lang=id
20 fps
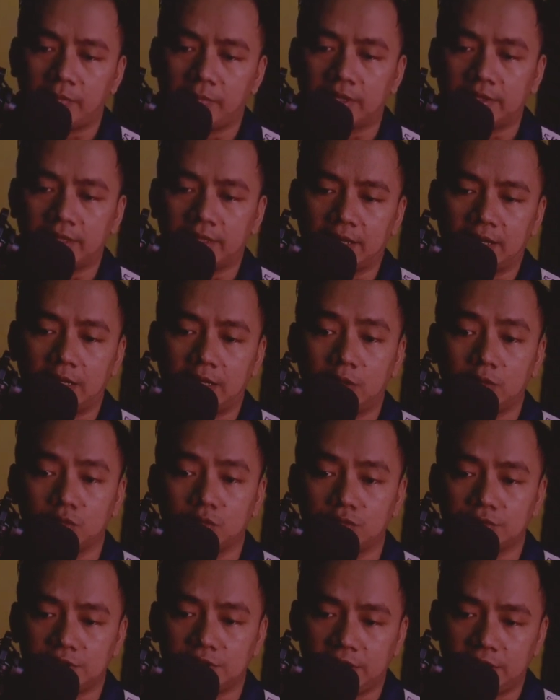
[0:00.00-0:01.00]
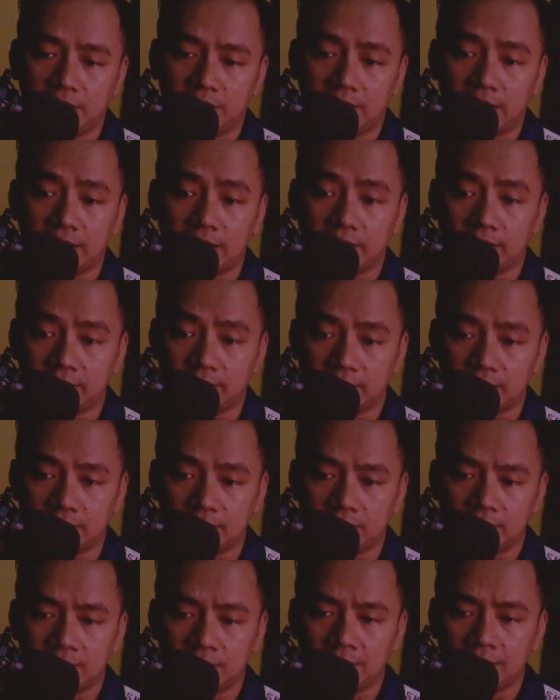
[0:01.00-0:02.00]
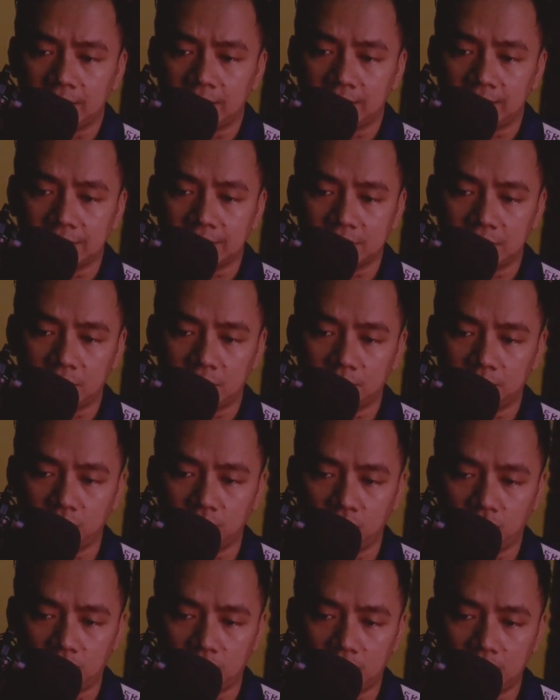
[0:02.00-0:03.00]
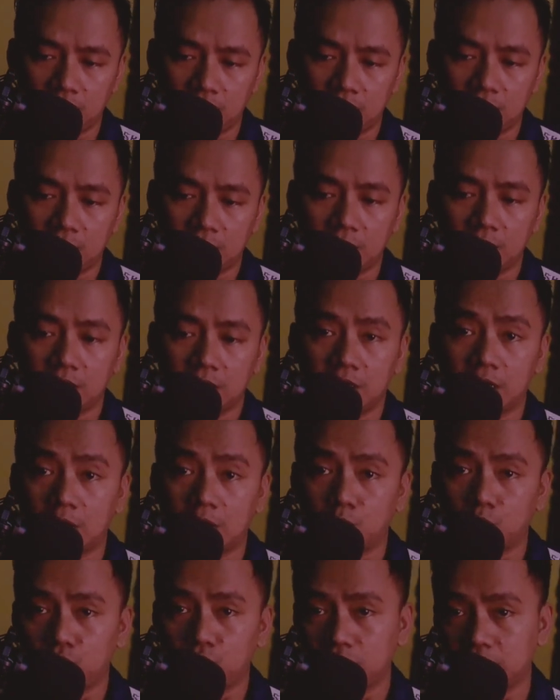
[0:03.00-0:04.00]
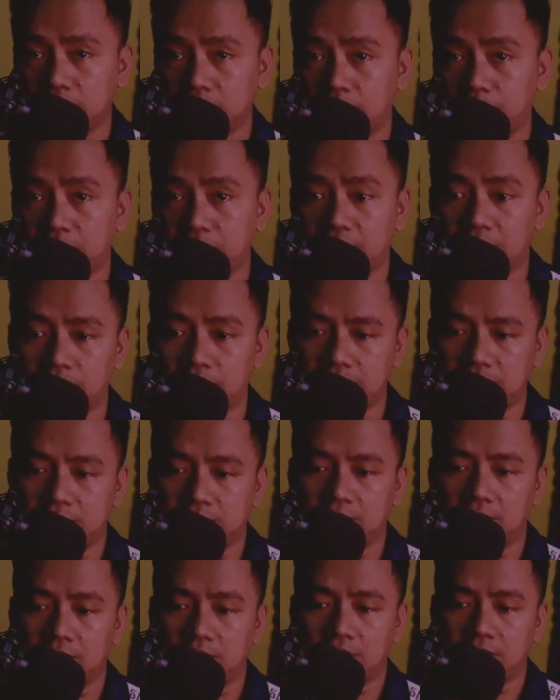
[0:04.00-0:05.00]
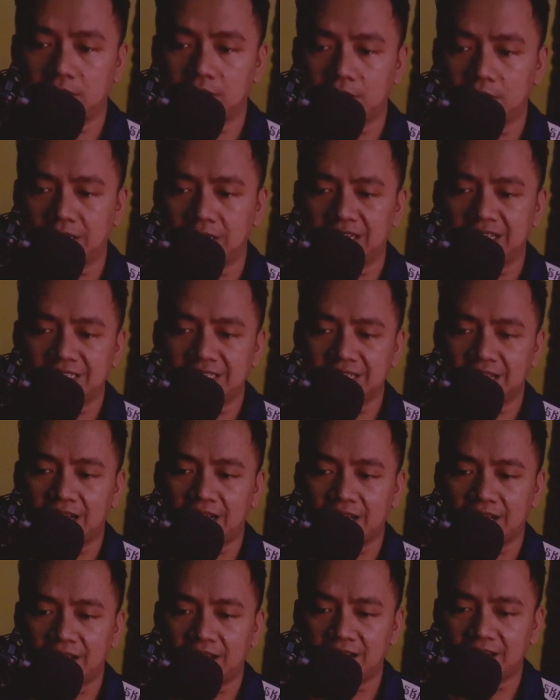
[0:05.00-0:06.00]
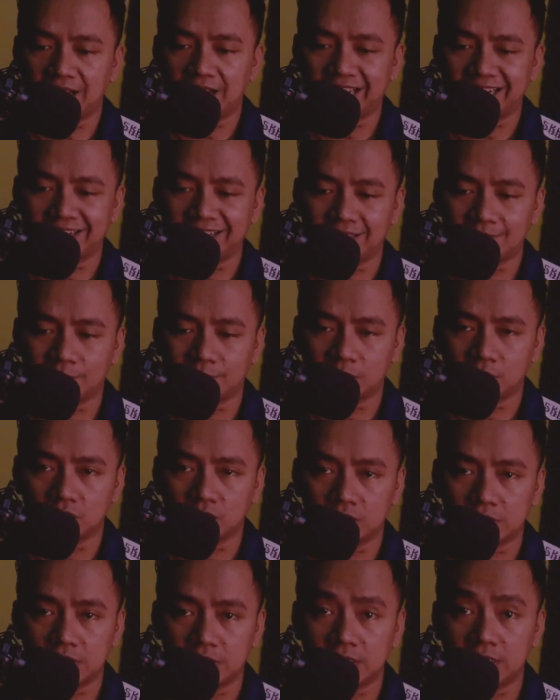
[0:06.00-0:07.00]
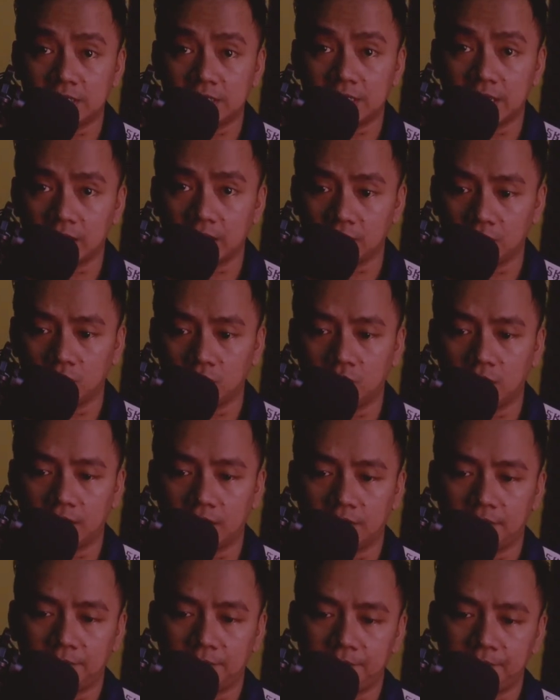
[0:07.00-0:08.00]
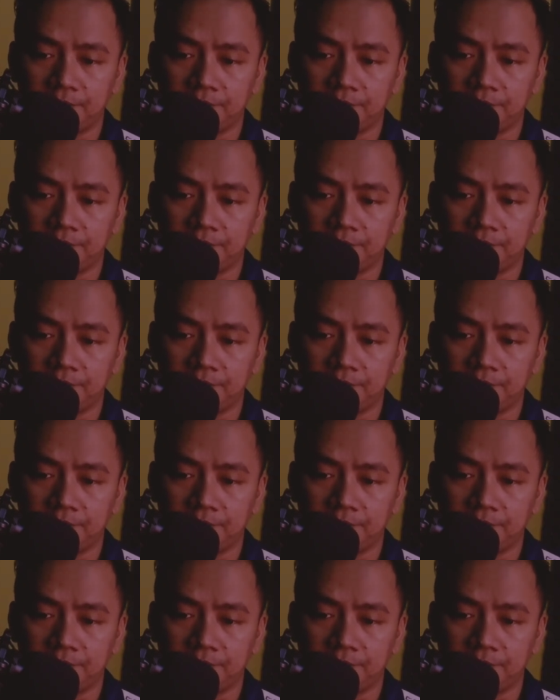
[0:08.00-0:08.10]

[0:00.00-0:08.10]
Padahal kuncinya ada dan saya buka namun tetap tidak bisa. Seakan ada yang mengunci dari luar.